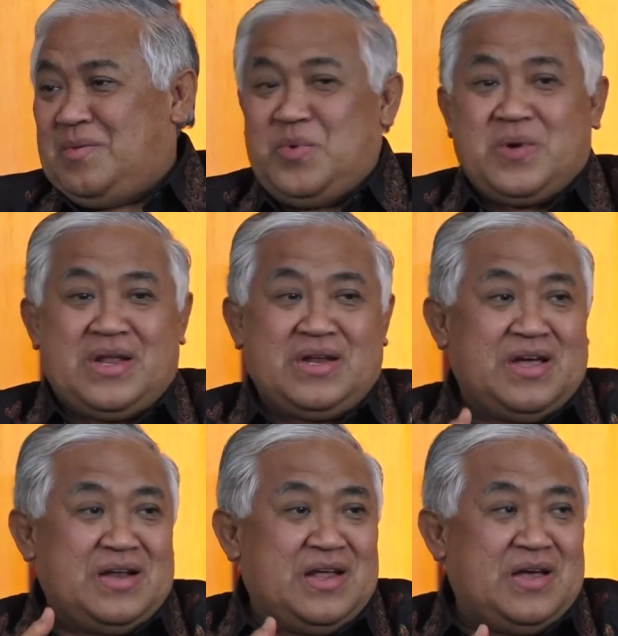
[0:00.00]
bukan
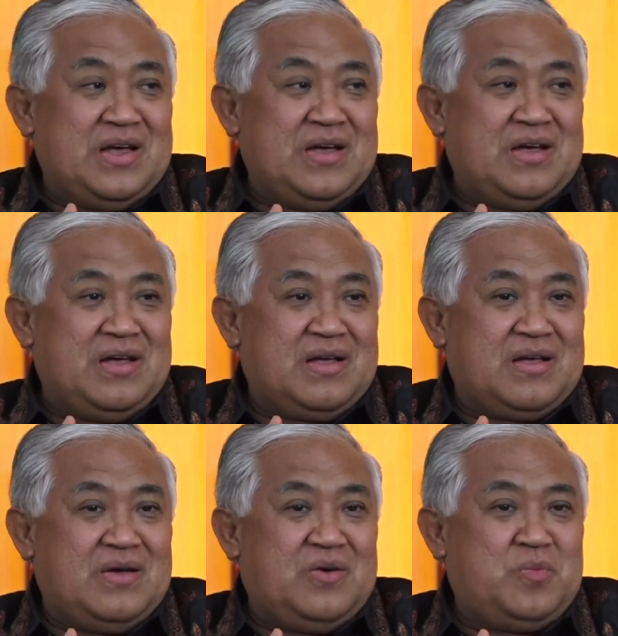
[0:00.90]
karena
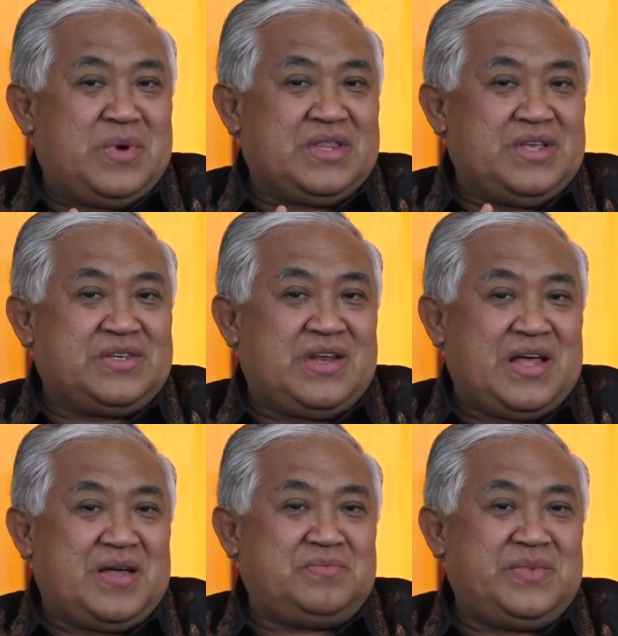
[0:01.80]
umat
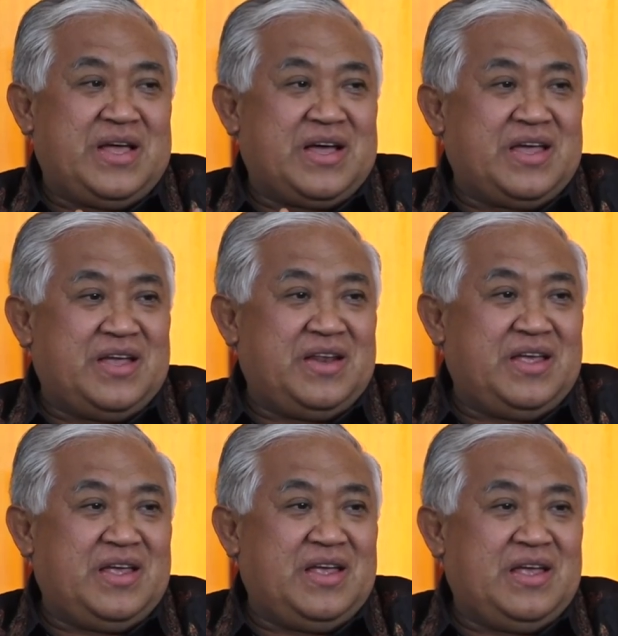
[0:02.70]
Islam
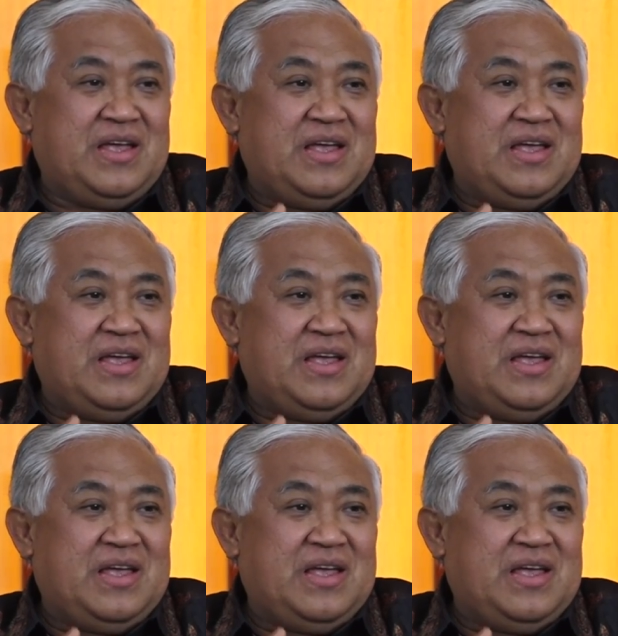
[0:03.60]
meyakini